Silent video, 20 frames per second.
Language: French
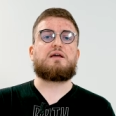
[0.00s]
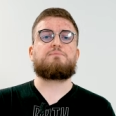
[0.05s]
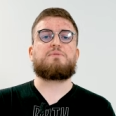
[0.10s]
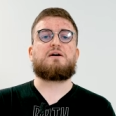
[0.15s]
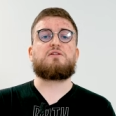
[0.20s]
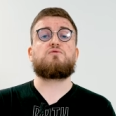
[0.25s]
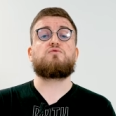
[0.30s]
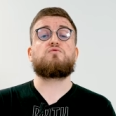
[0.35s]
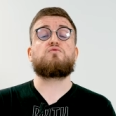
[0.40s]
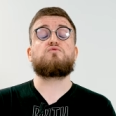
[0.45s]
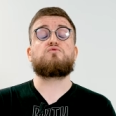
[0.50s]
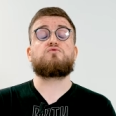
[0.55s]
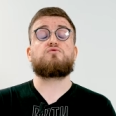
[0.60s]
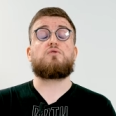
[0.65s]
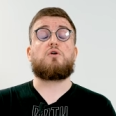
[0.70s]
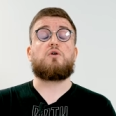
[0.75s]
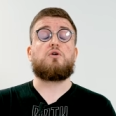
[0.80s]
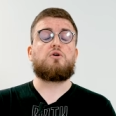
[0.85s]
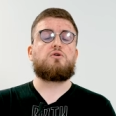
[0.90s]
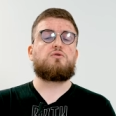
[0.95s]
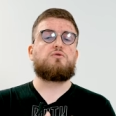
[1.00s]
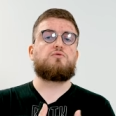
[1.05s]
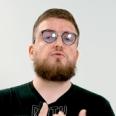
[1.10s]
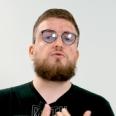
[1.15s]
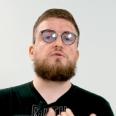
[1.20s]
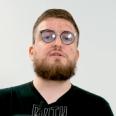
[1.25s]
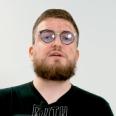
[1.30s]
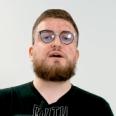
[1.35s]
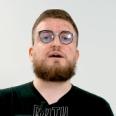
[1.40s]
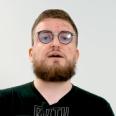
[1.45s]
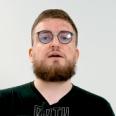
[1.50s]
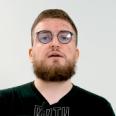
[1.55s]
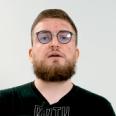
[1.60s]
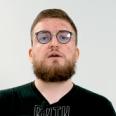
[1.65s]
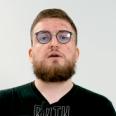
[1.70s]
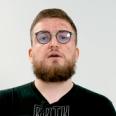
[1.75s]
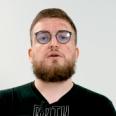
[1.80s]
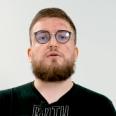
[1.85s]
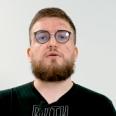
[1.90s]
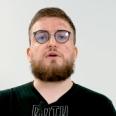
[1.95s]
n'est pas toujours ultra
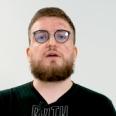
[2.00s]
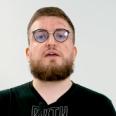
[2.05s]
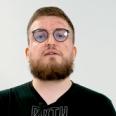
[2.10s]
euh,